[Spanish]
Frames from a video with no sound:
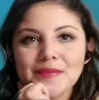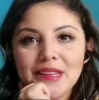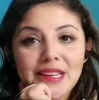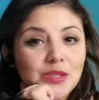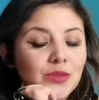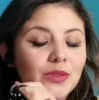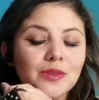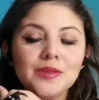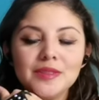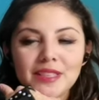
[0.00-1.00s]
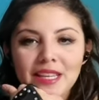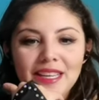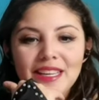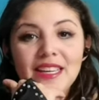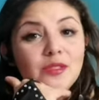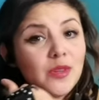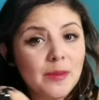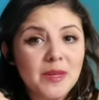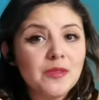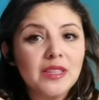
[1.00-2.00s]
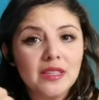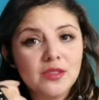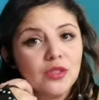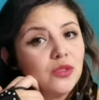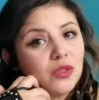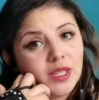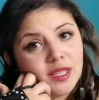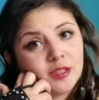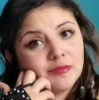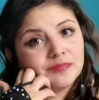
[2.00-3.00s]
Eso, eso era más fantasioso que